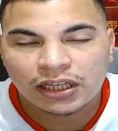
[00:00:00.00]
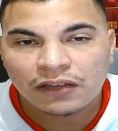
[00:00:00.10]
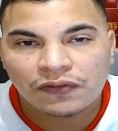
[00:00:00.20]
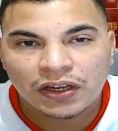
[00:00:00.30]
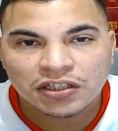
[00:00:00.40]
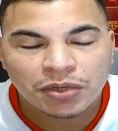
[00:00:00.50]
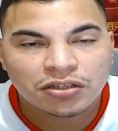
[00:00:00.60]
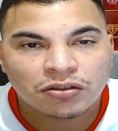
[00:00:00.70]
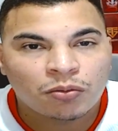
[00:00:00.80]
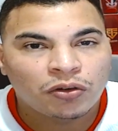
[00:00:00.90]
Né?
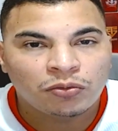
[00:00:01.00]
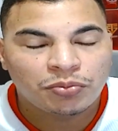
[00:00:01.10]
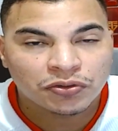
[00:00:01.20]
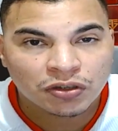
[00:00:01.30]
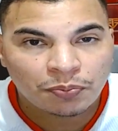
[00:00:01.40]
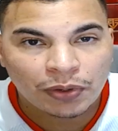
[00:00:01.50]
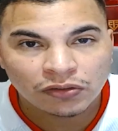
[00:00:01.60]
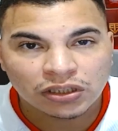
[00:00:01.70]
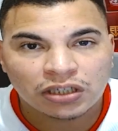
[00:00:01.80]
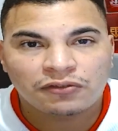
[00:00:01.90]
Infelizmente no Morumbi o São
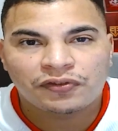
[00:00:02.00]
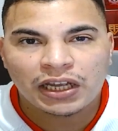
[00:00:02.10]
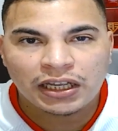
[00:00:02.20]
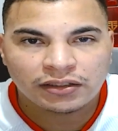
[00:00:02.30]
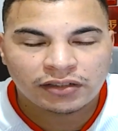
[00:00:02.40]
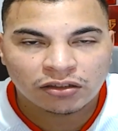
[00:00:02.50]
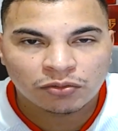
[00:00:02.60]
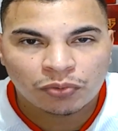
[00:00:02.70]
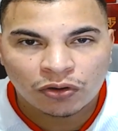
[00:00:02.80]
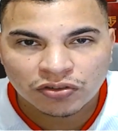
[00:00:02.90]
Paulo não vem tendo
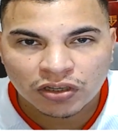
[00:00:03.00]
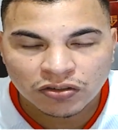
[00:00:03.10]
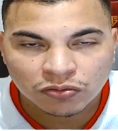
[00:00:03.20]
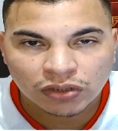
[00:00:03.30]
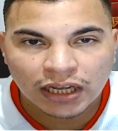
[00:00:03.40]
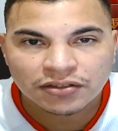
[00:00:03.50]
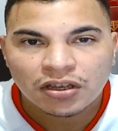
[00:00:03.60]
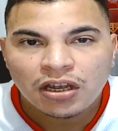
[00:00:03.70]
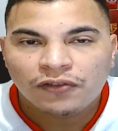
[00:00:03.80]
bons resultados.